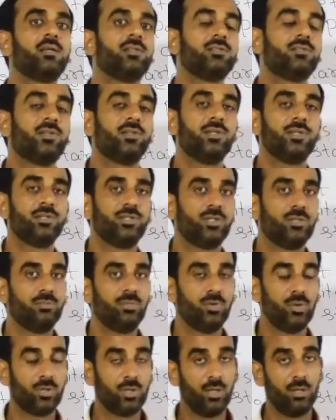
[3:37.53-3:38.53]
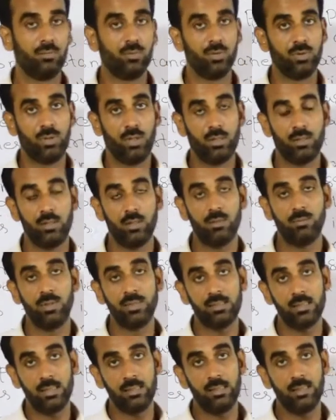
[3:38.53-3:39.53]
कंसनट्रेशन बहुत कम होती है जो हमें
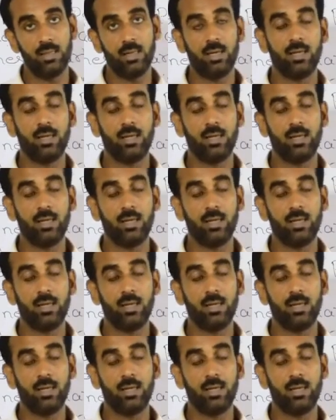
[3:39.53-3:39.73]
चाहिए